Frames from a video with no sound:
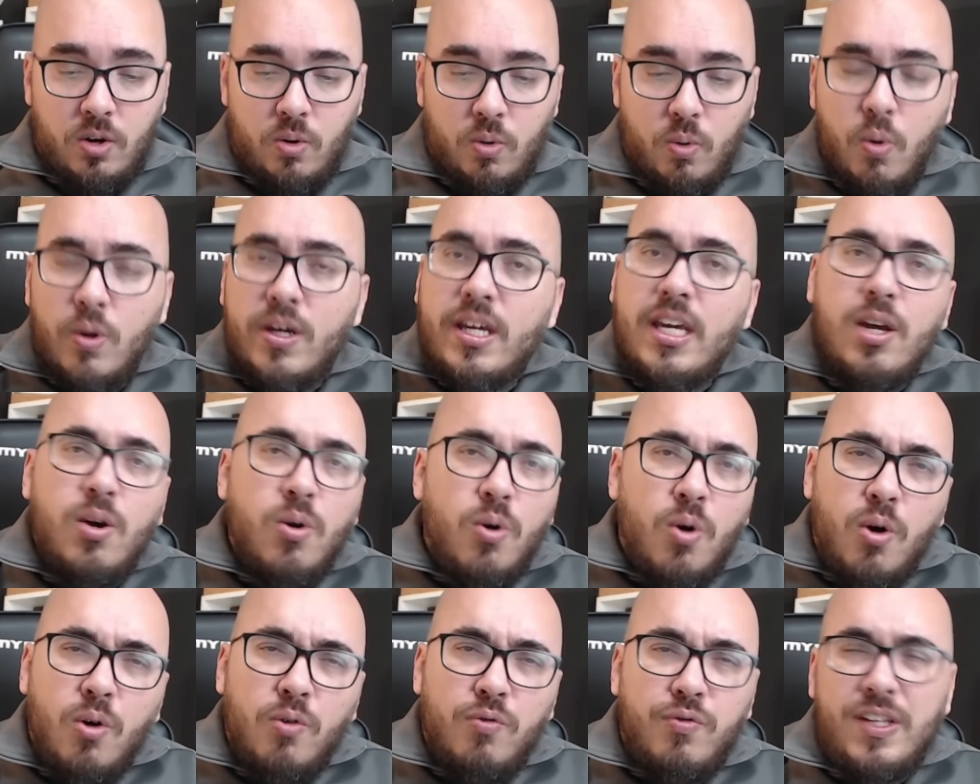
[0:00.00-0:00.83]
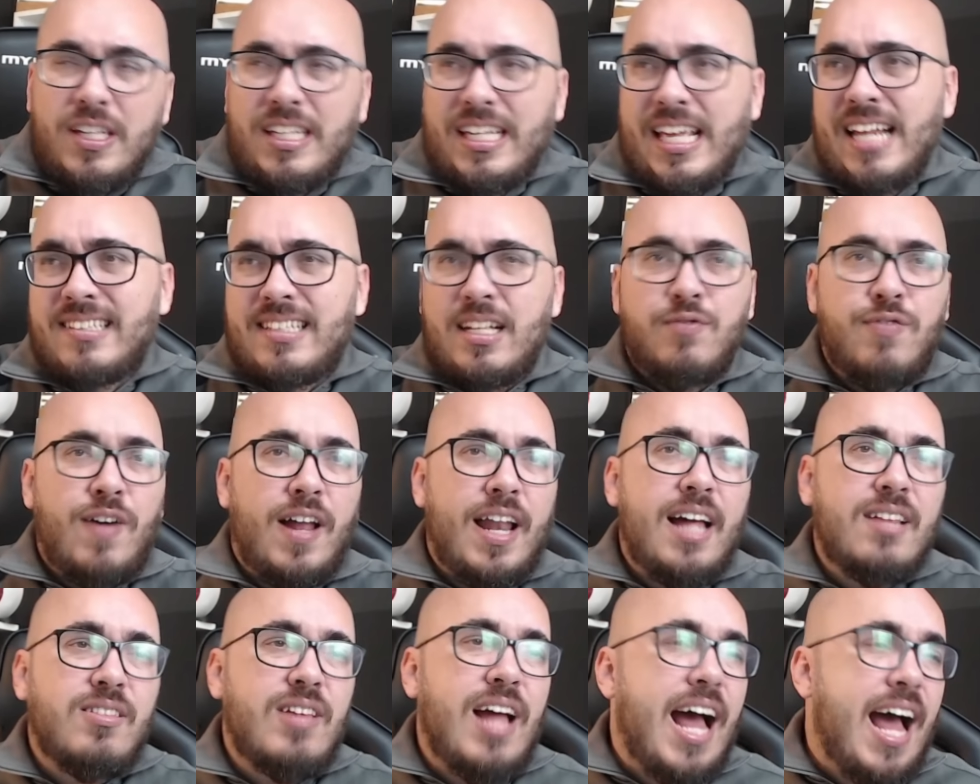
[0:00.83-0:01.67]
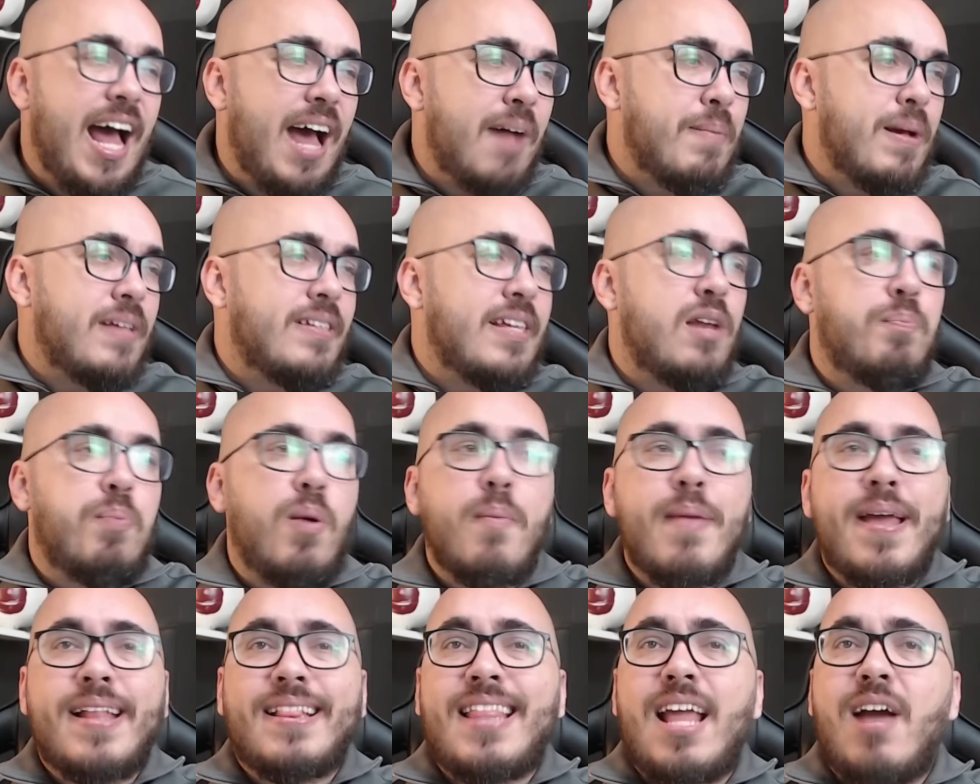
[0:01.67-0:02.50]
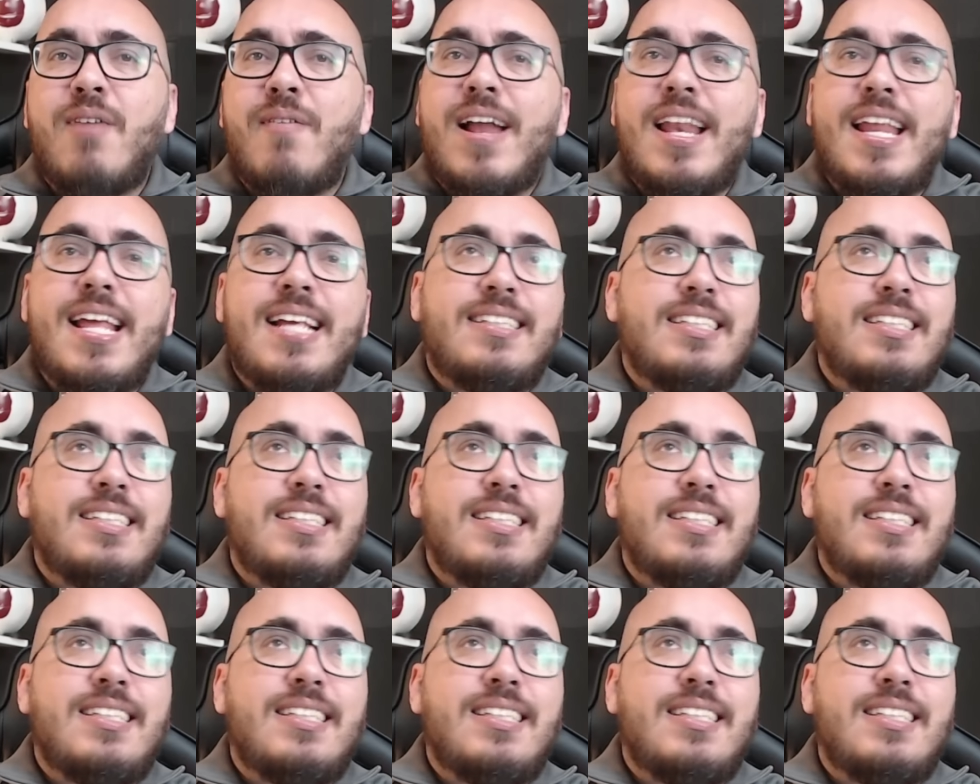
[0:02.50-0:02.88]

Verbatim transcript: O que houve que eles têm falado? Ah, mas ele prometeu ali,